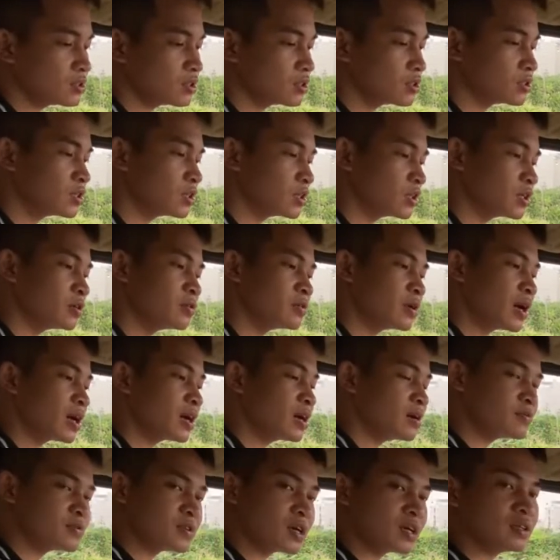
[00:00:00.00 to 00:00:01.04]
chương trình ưu đãi
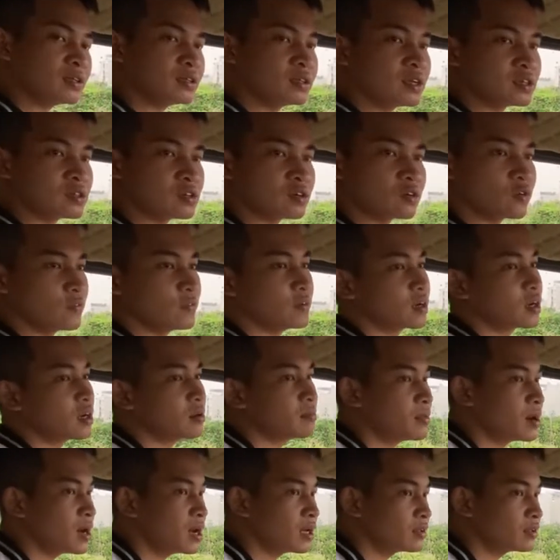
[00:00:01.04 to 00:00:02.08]
hấp dẫn để cho quý vị các
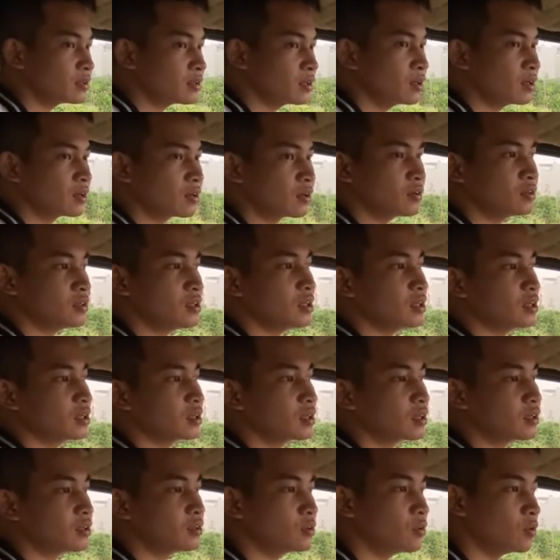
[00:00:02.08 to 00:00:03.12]
bạn có thể
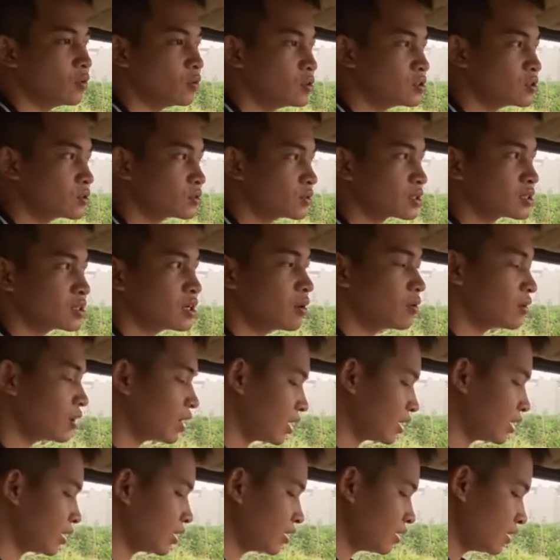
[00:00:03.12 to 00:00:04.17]
cân đối trong tháng 6
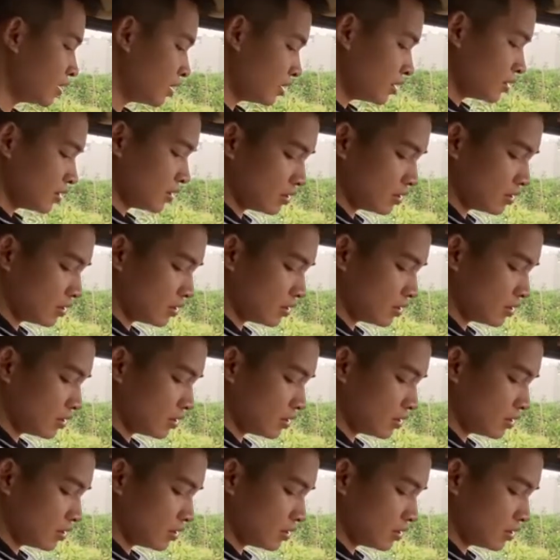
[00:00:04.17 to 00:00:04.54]
này. Thì